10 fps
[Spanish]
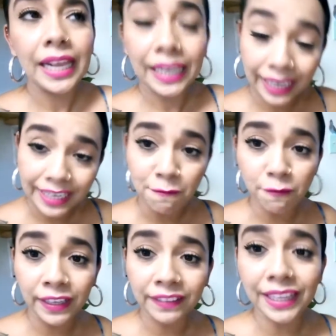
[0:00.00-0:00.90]
regué ahí
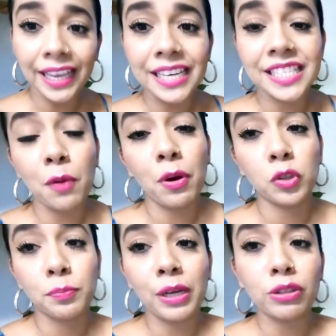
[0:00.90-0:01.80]
enfrente, le eché agua a
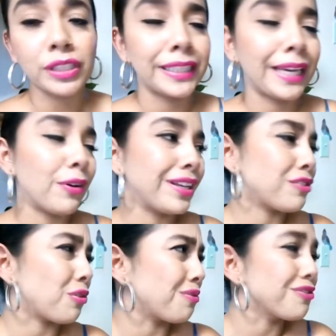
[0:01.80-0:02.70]
los perros, así que ahora he
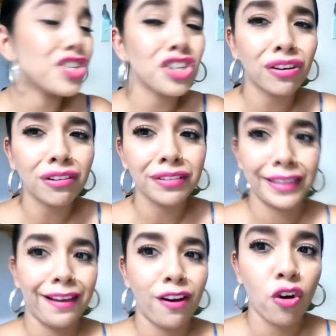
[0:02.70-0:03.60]
hecho un chorro
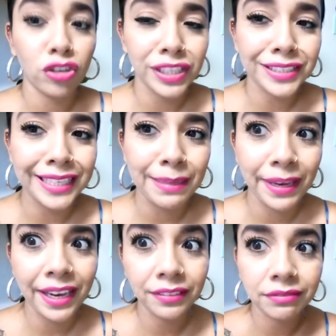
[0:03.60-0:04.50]
de cosas y
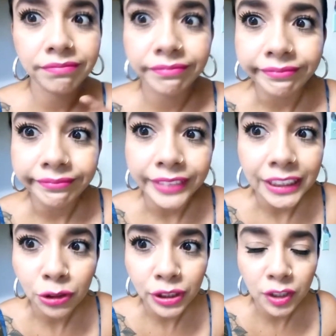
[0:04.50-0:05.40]
vean,
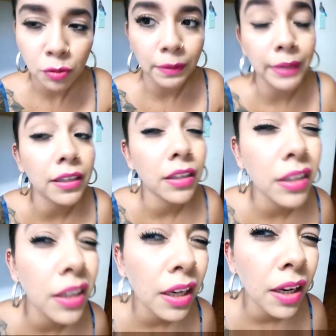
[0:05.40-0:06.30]
esto sigue súper bien.
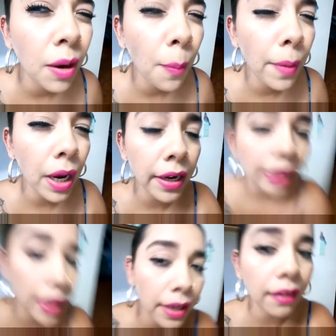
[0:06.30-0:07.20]
Vean
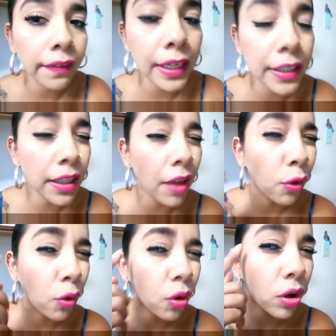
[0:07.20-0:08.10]
el
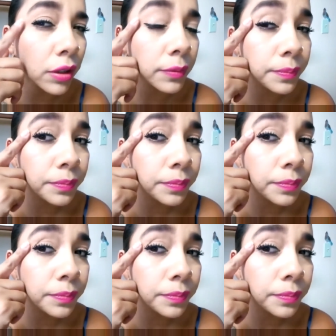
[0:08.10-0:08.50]
delineador.